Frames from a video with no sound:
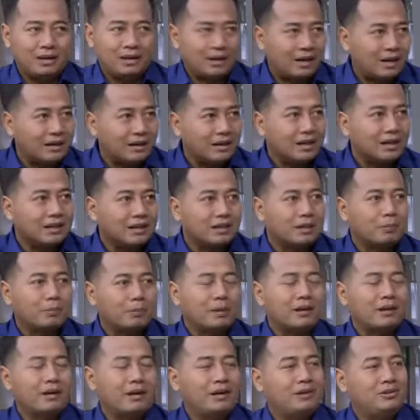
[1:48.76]
ada kader
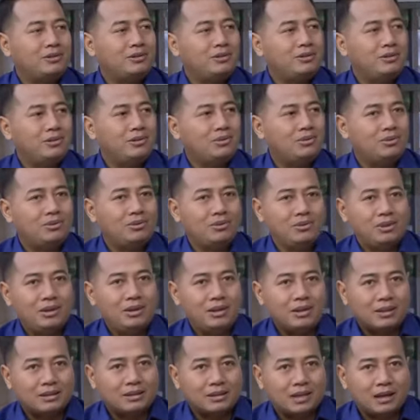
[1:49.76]
PKS di situ.
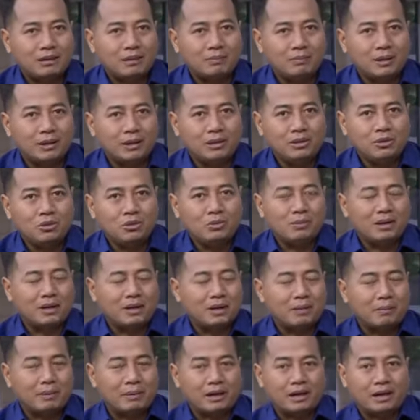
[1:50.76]
Hmm. Tanpa itu
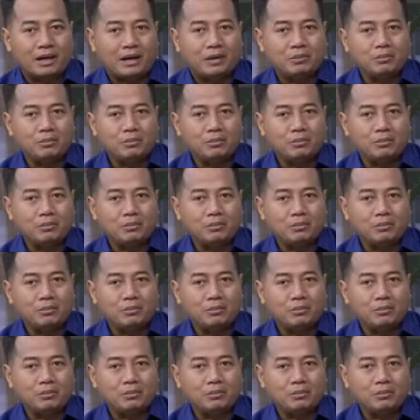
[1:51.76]
maka PKS